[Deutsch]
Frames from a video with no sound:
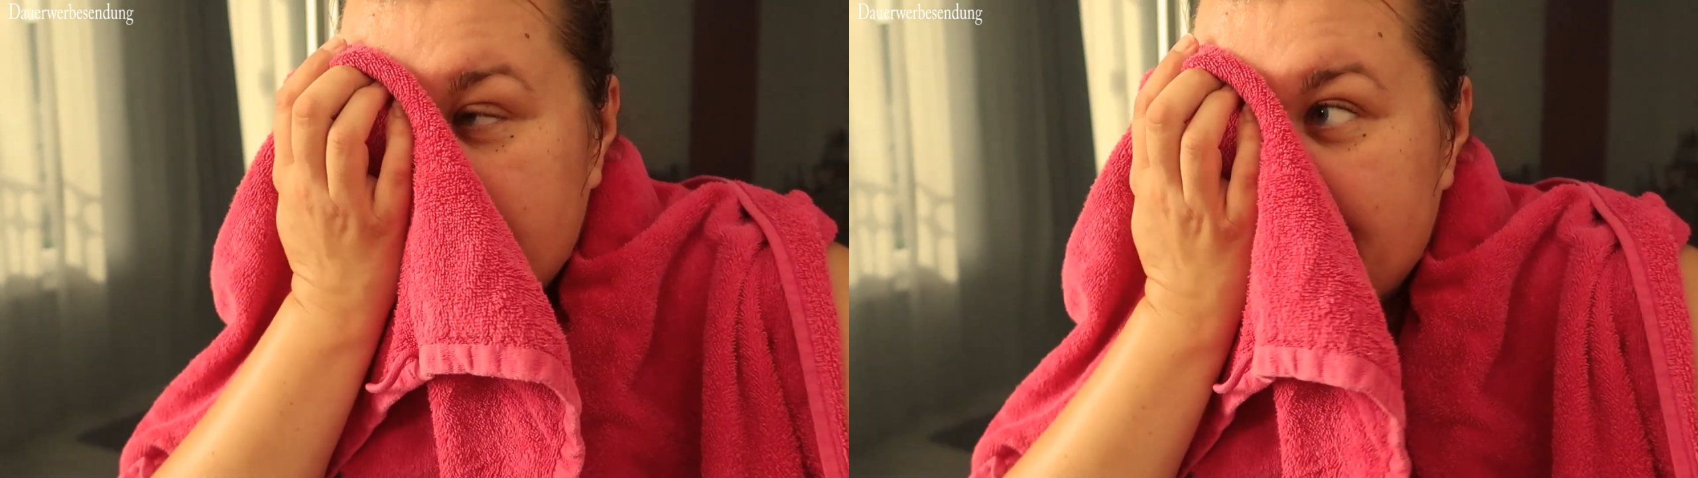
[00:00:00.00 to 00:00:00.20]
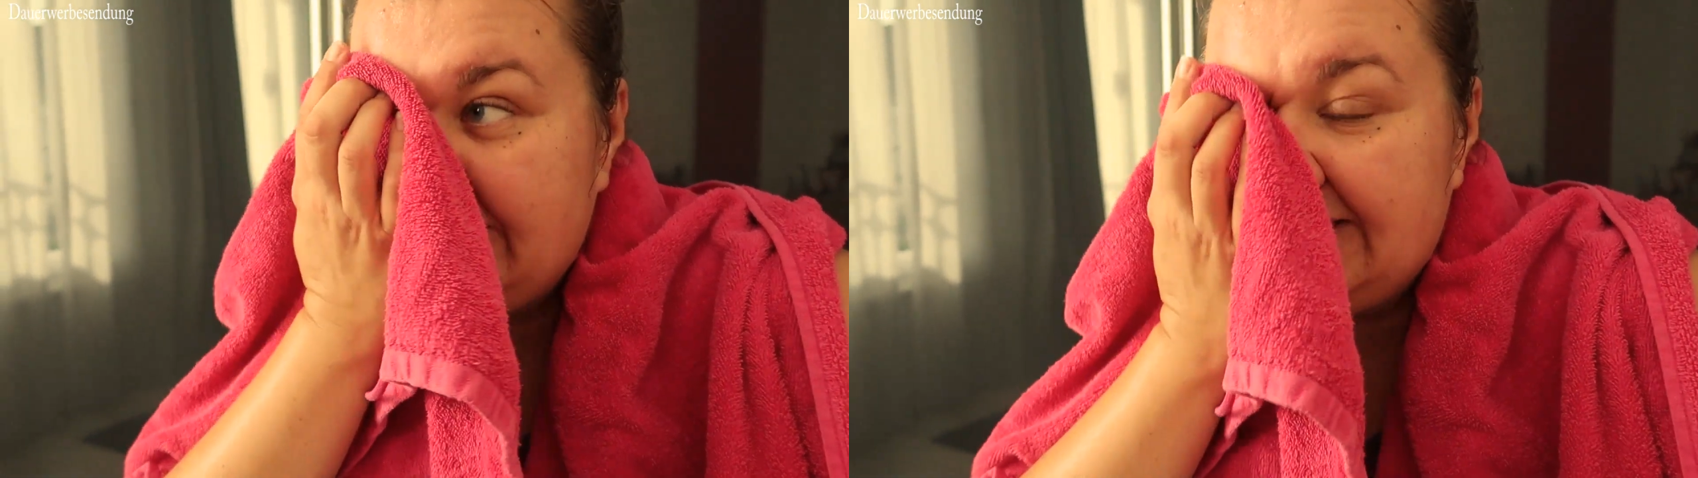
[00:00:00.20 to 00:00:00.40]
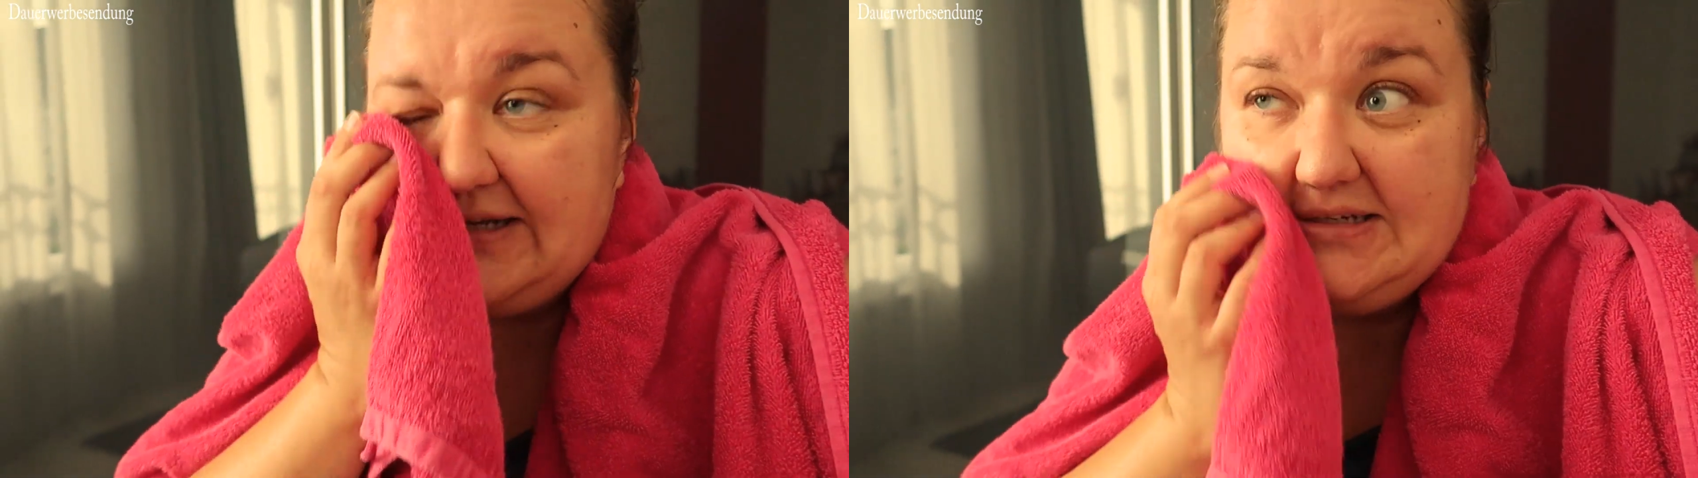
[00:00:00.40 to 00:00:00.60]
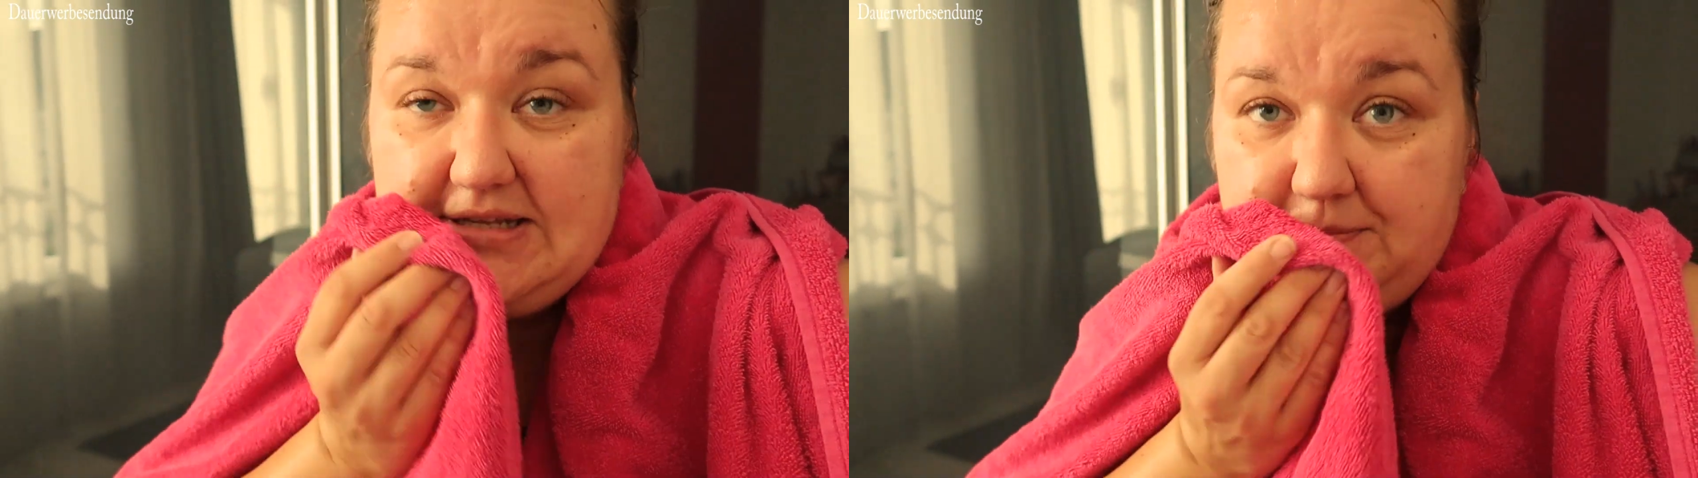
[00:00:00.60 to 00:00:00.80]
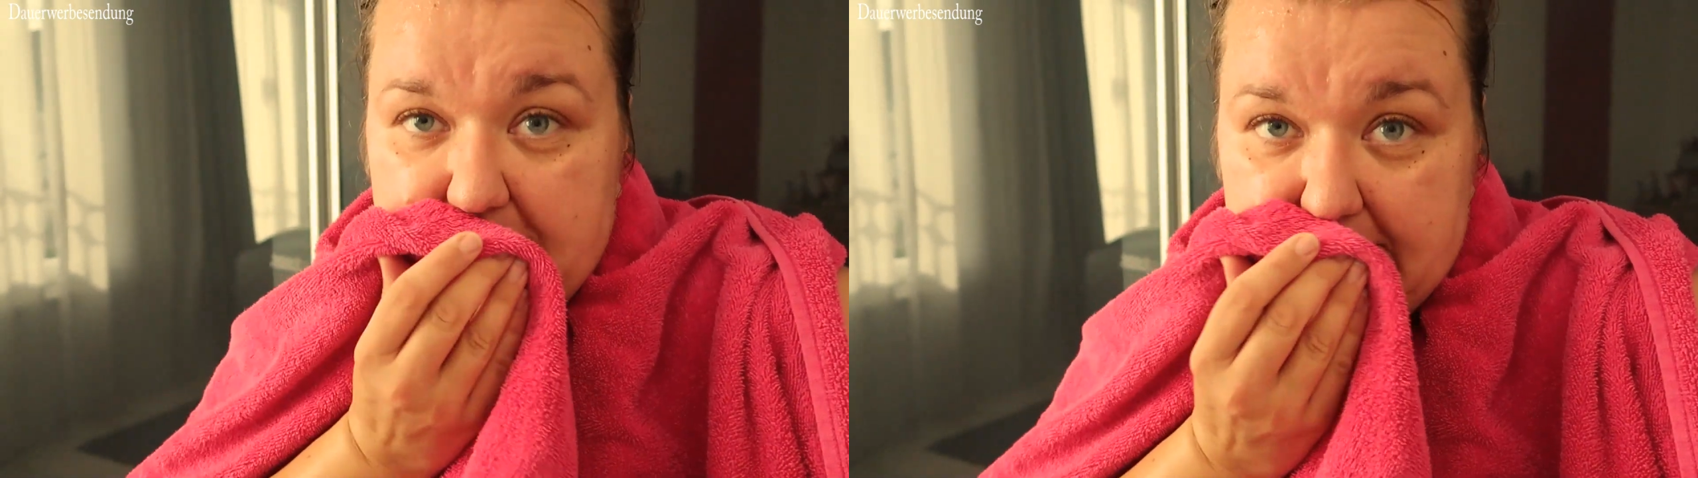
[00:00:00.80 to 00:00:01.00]
ähm,
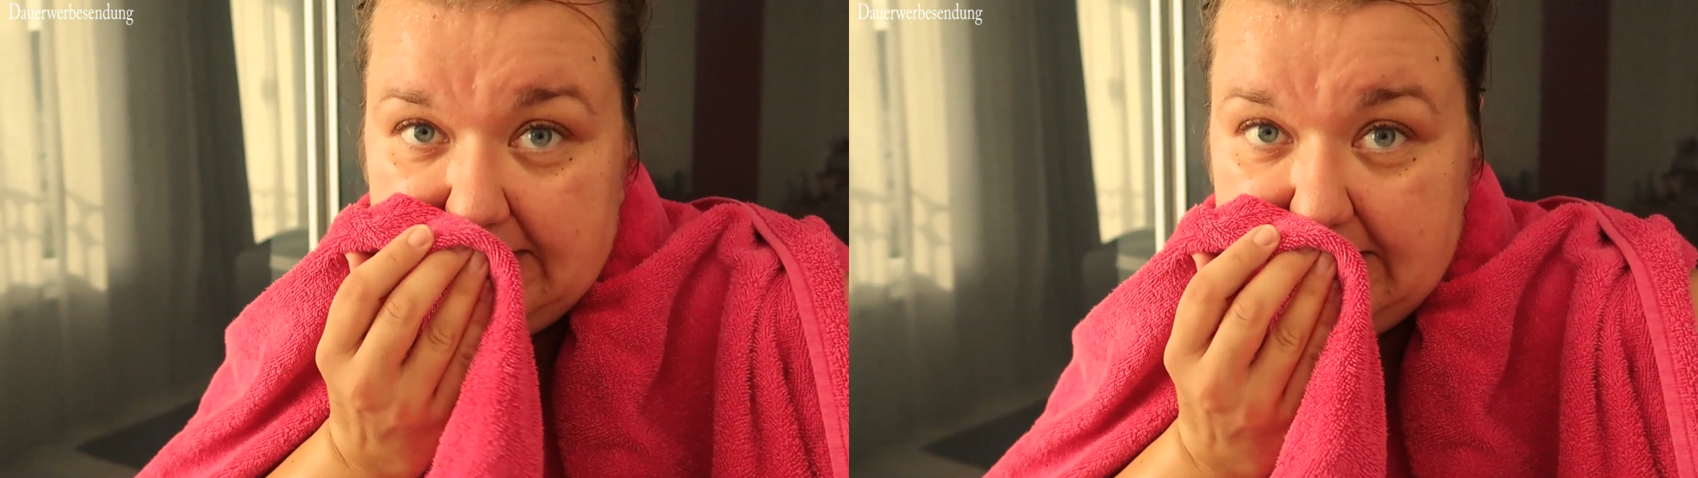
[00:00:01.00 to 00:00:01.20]
kleines Update